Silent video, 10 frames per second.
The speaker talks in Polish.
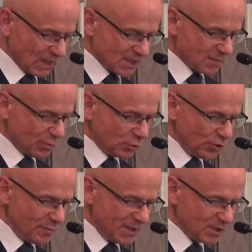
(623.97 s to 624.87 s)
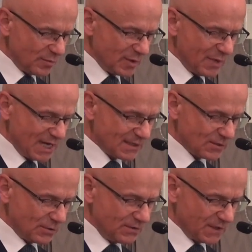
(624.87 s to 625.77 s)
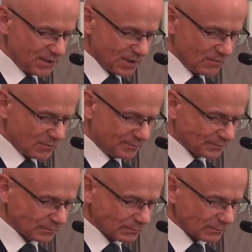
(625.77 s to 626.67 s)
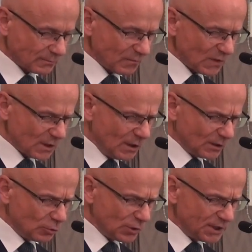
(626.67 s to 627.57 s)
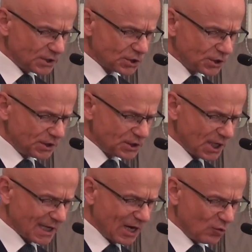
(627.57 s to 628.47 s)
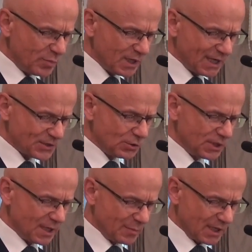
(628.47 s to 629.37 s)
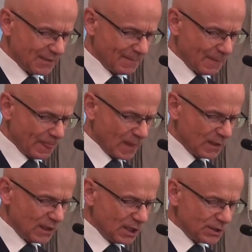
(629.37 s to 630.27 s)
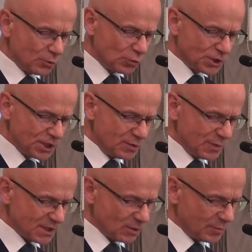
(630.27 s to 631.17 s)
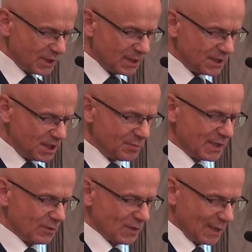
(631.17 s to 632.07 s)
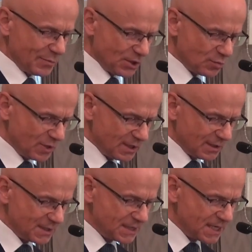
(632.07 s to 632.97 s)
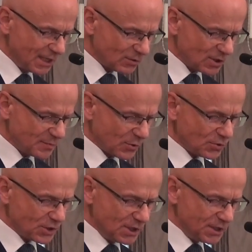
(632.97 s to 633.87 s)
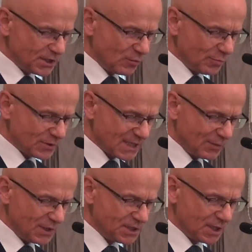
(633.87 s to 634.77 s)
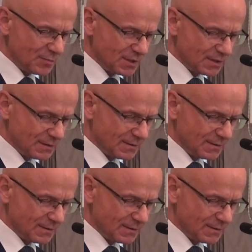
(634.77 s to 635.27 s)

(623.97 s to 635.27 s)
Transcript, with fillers: zbudujmy sobie miasto i wieżę, której szczyt sięgałby aż do nieba. I uczyńmy sobie imię, abyśmy nie rozproszyli się po całej ziemi.